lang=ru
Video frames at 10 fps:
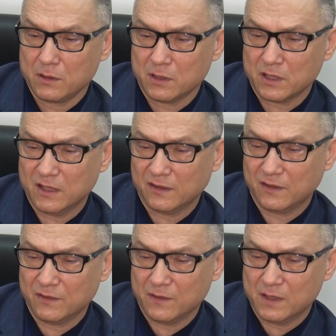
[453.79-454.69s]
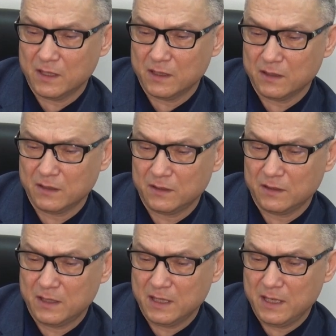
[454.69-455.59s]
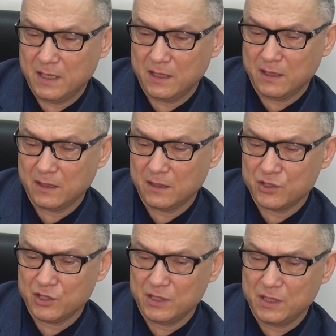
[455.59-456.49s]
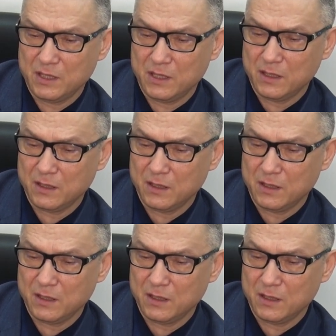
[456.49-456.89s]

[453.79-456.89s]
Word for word: Раз, два, три, четыре,